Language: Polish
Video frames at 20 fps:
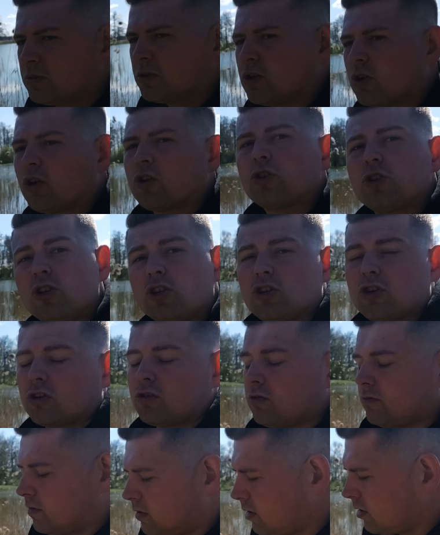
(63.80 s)
przyrodniczo
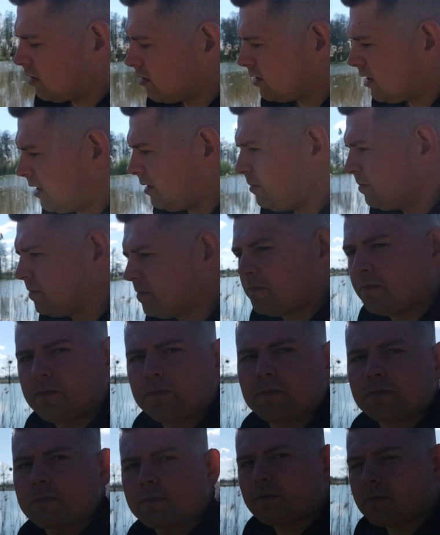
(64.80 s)
to wygląda.
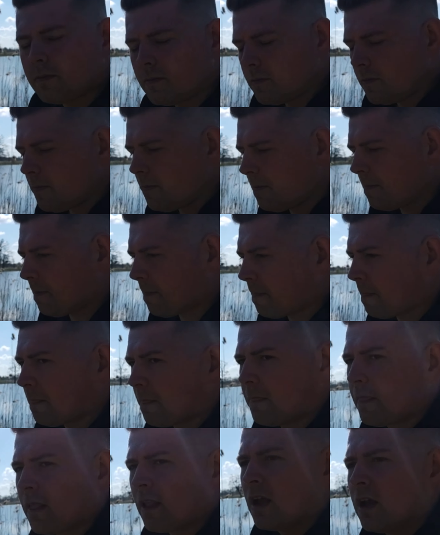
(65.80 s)

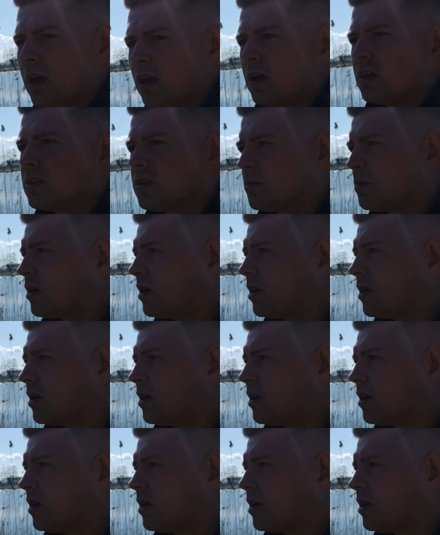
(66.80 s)
Mm, co